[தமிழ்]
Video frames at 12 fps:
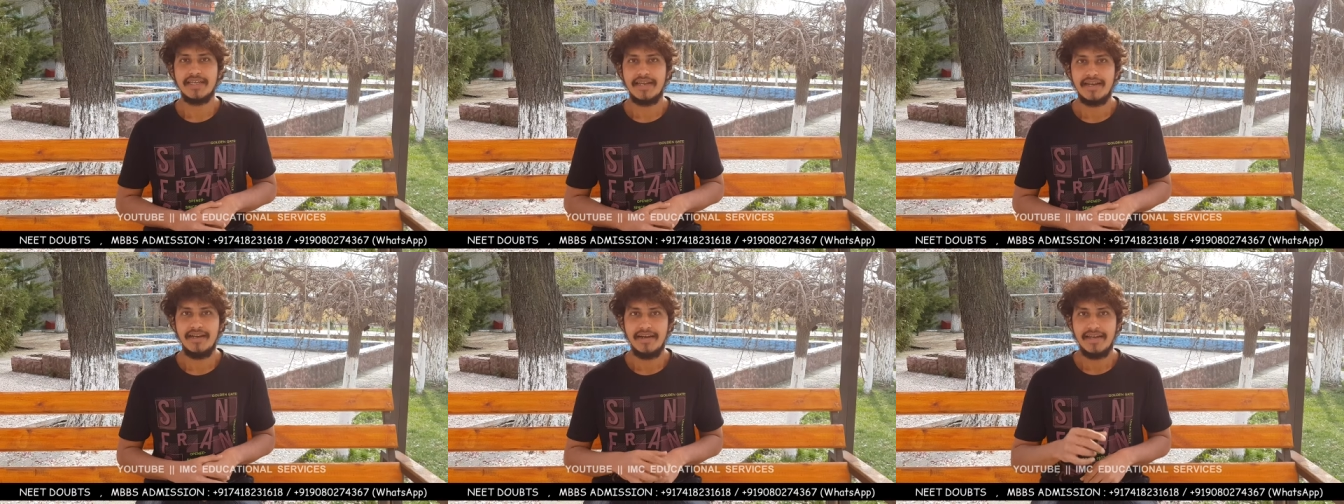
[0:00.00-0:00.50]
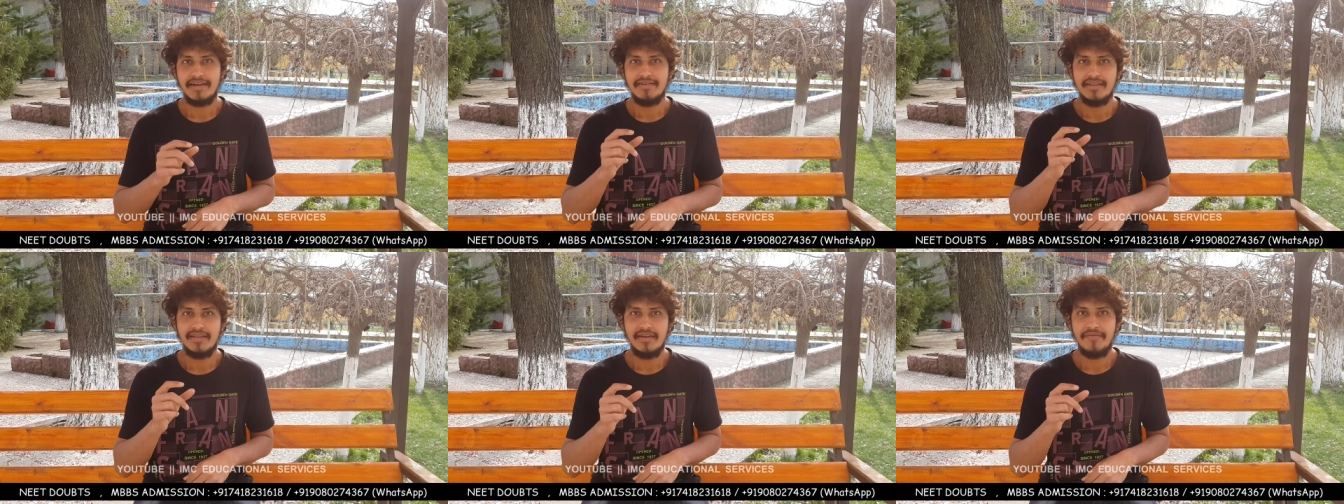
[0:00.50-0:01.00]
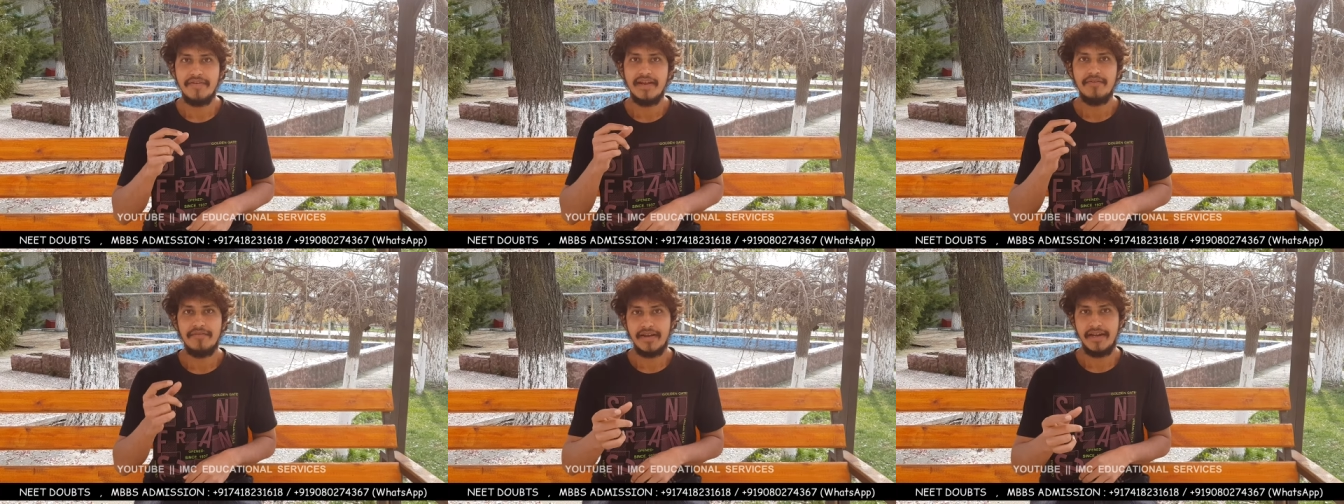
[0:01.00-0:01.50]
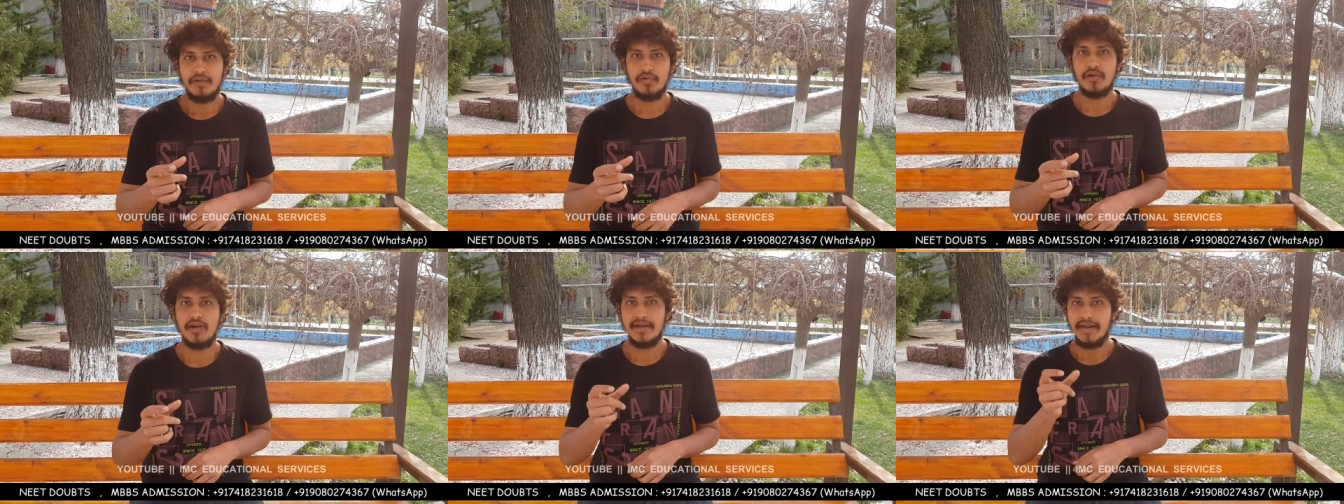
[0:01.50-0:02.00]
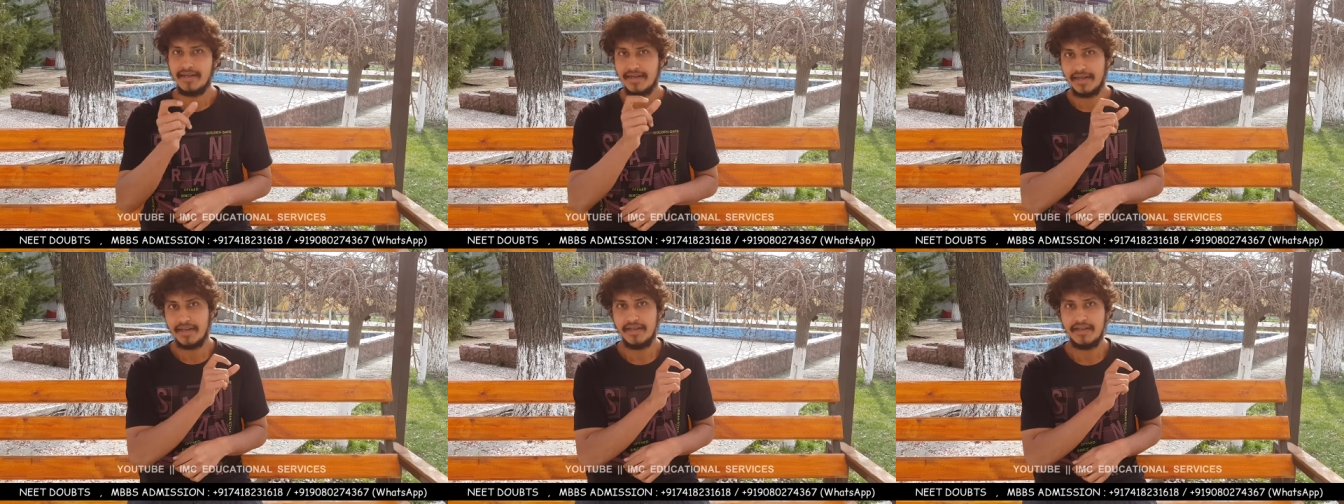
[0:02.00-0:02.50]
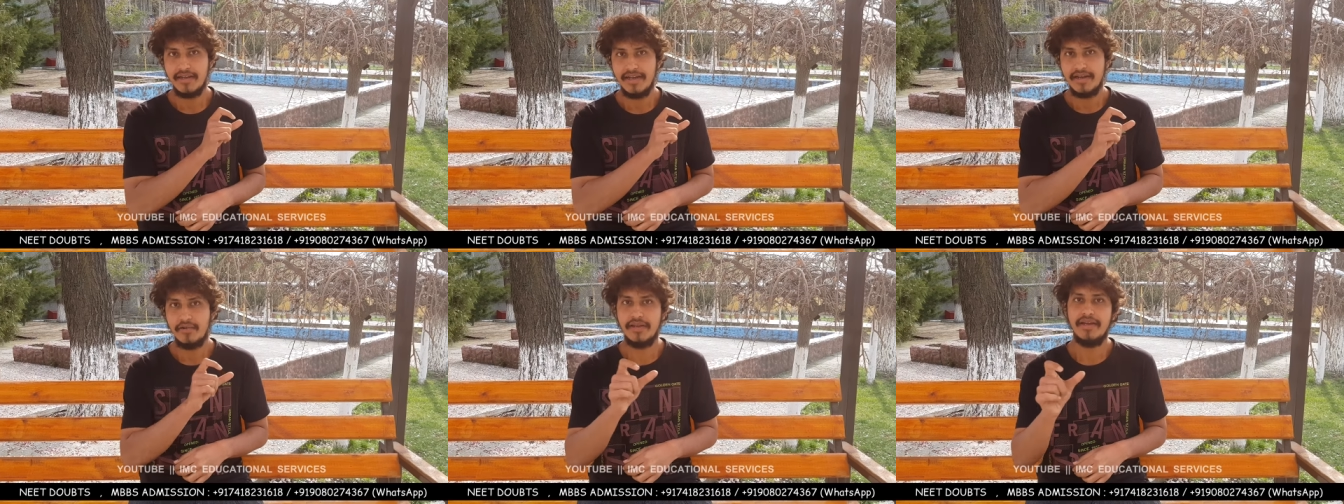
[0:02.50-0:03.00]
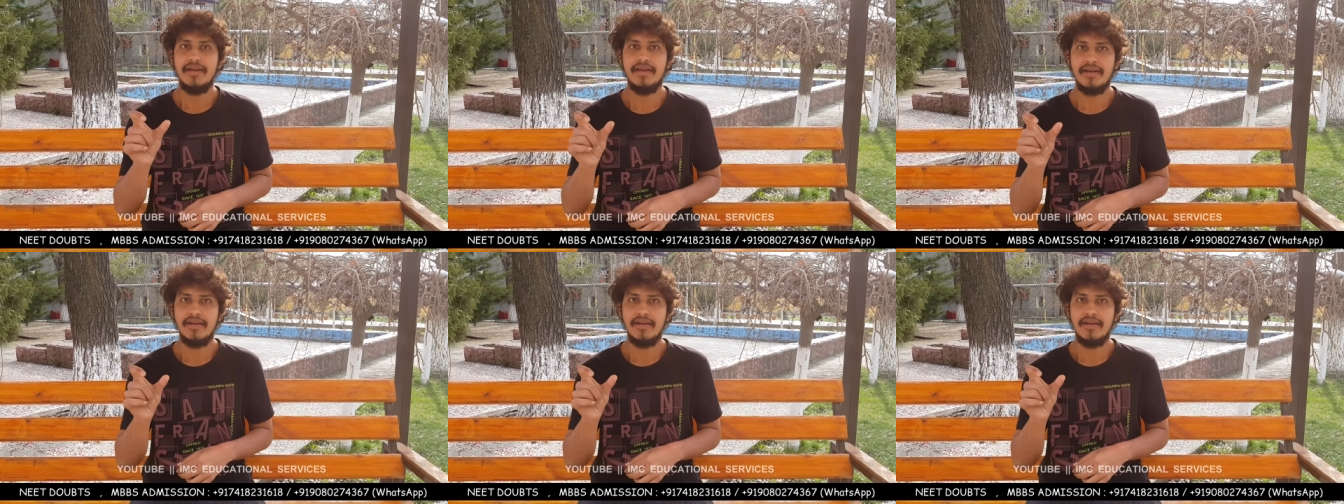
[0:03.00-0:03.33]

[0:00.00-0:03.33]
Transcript: சரிங்களா நீங்கள் வந்து ஃபீல் ஃப்ரீ டு காண்டாக்ட் நான் இங்கே என்னுடைய